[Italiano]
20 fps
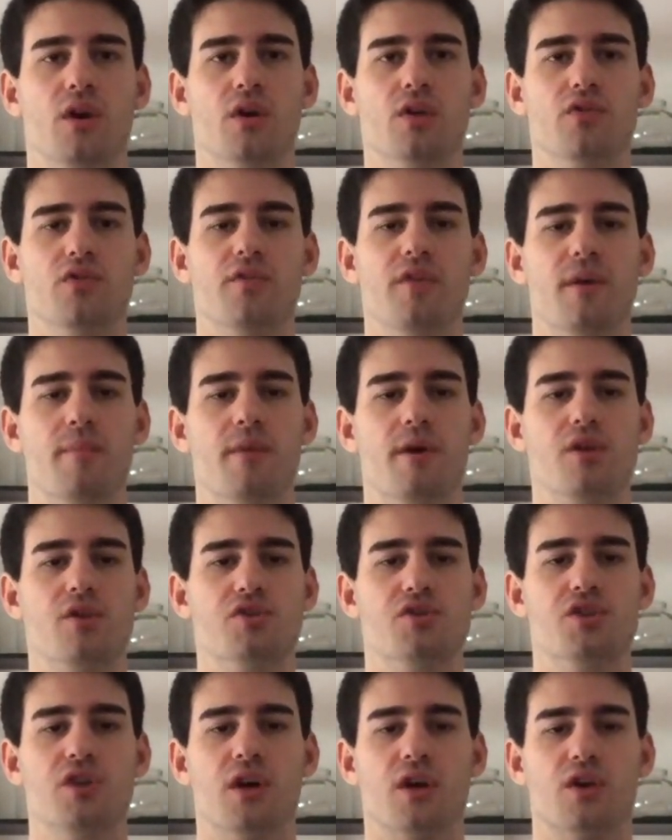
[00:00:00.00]
Dovrebbe
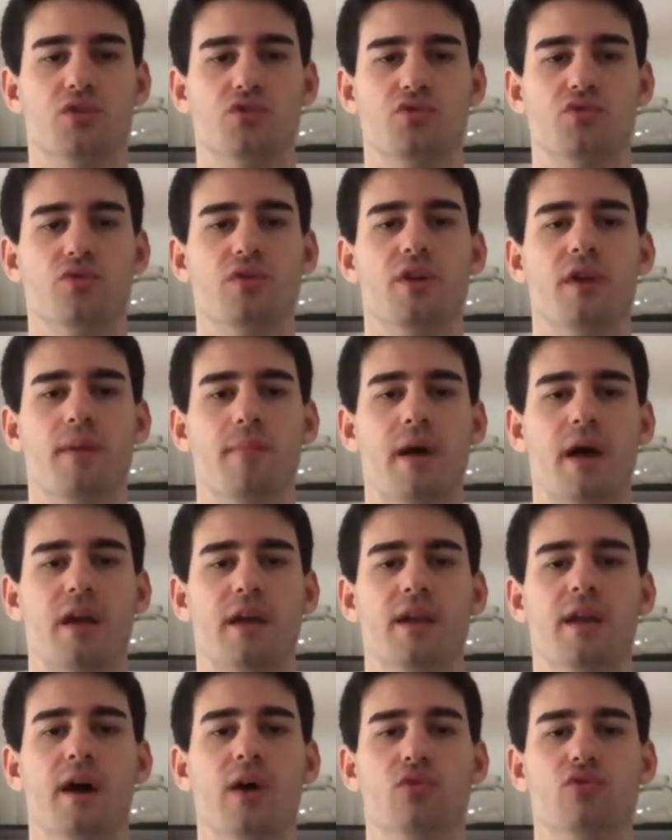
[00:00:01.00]
riuscire a costruire
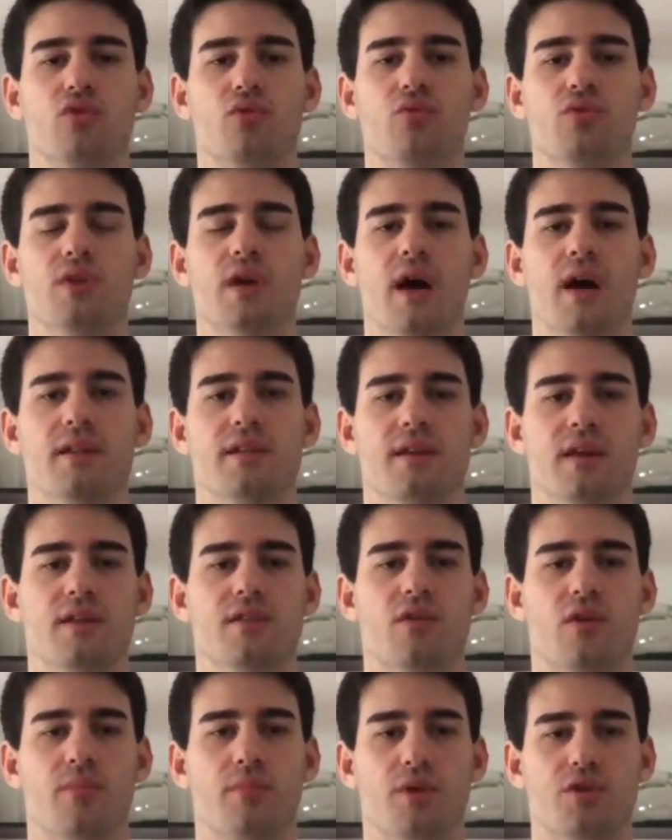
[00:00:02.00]
macchine autoguidanti
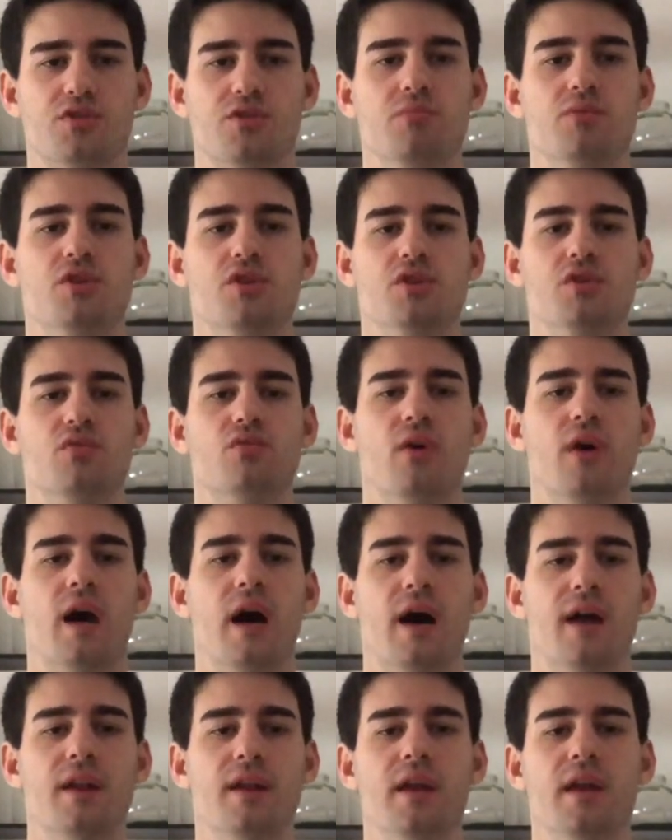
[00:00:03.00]
entro i prossimi 5
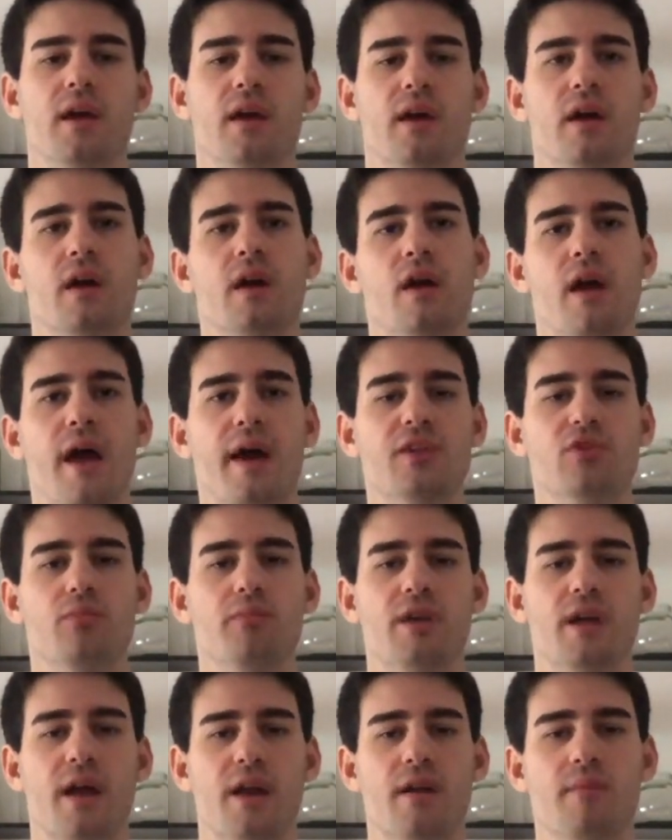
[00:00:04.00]
anni e
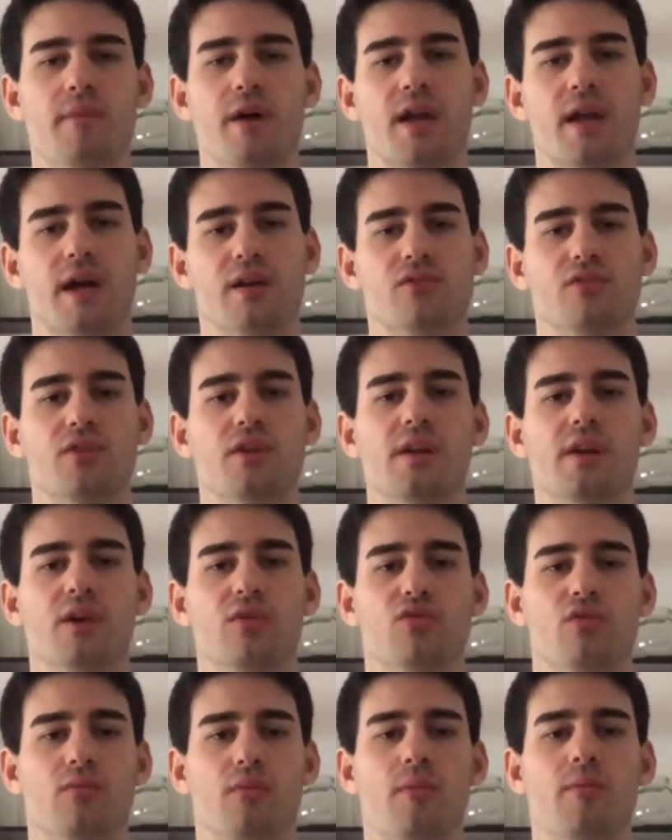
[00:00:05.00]
dominare il mercato delle
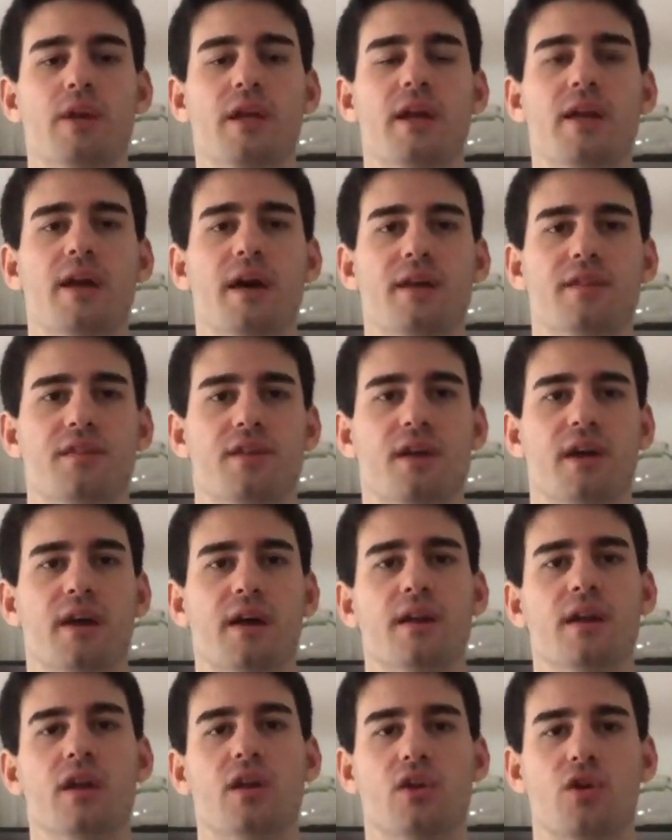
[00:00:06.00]
automobili
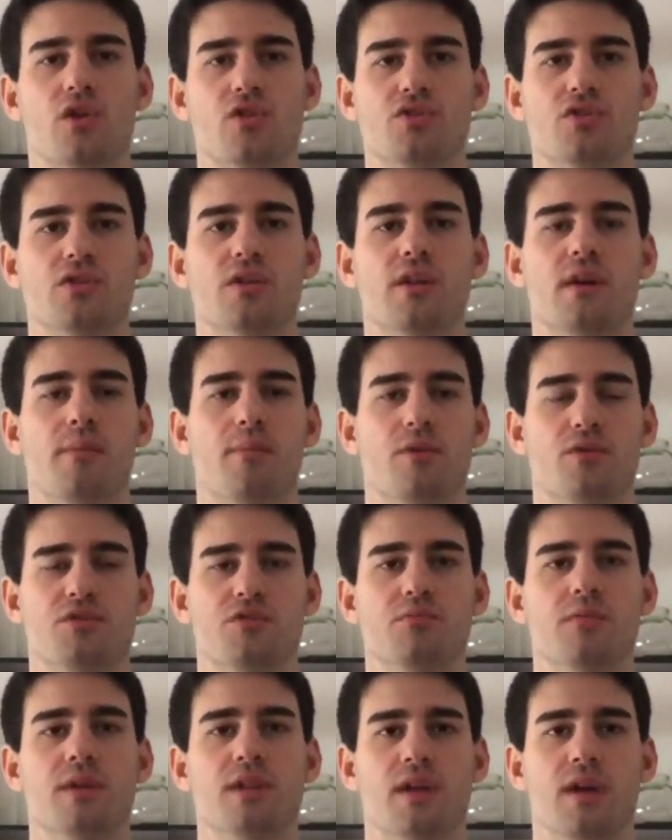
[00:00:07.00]
elettriche nel corso della
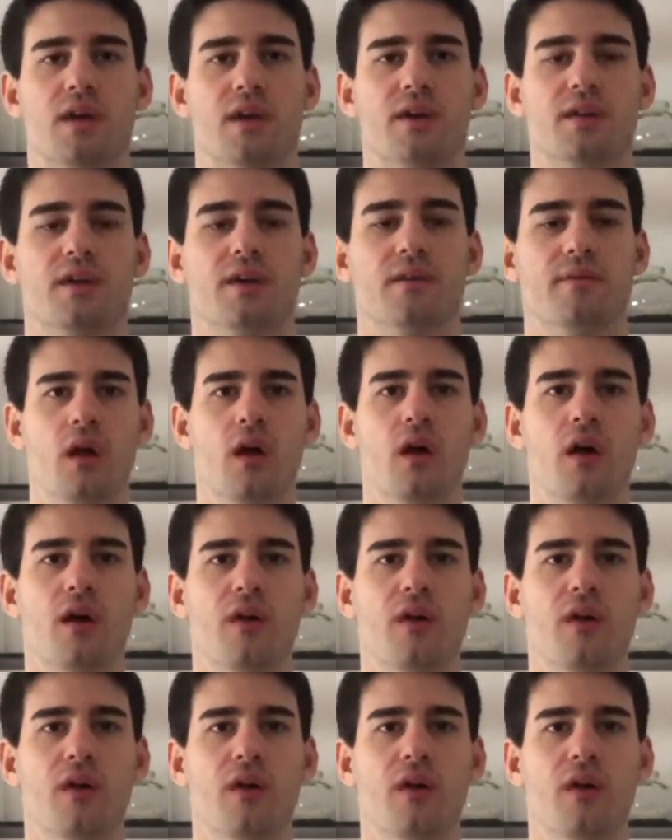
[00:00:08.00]
prossima decade.